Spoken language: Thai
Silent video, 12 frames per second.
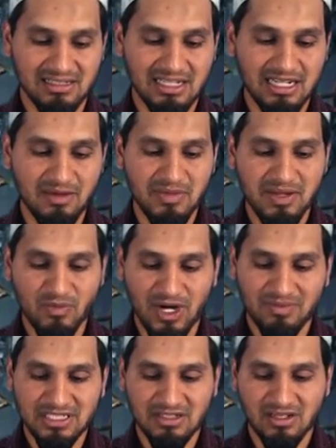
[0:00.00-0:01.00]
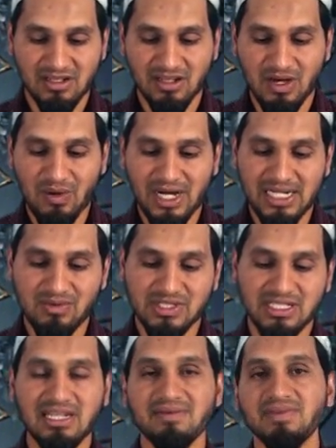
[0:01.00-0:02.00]
ท่านนบีมุฮัมมัดสุลลัลฮุอะลัยฮิ
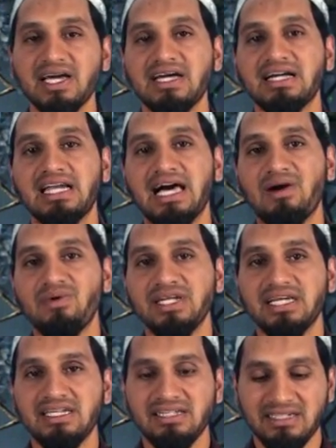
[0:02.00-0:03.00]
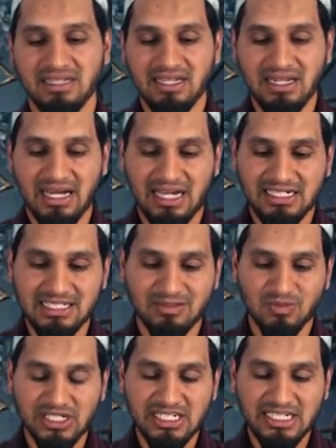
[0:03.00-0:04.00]
วะสัลลัมได้กล่าวไว้ในฮะดิษ
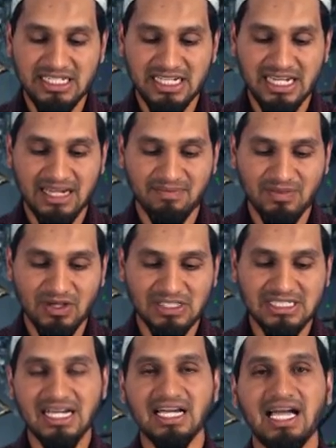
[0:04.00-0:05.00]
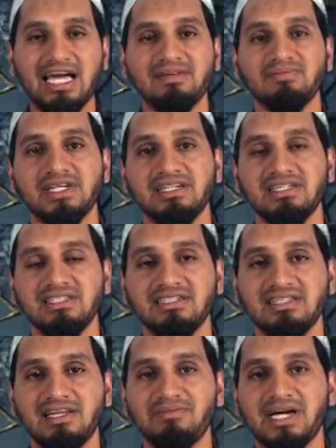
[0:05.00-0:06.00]
บทนี้นะครับนอกจากการไป
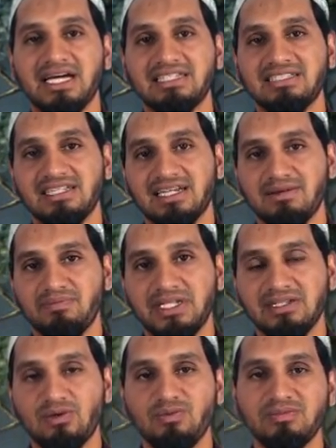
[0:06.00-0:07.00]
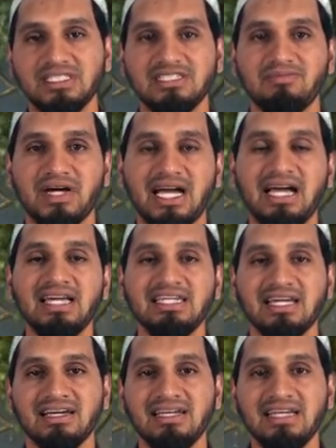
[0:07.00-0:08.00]
ละหมาดนะครับเป็นกลุ่มเป็นจามะ
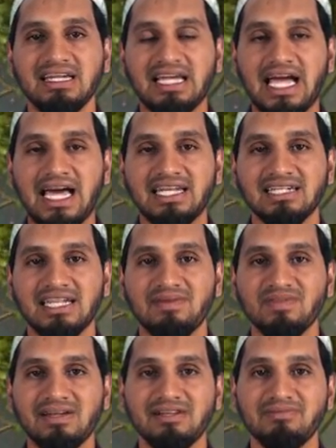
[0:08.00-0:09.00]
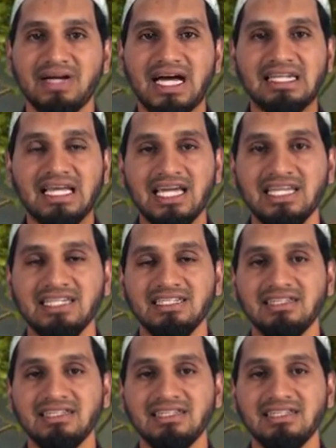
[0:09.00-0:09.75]
เนี่ยการทำนั้งละหมาดให้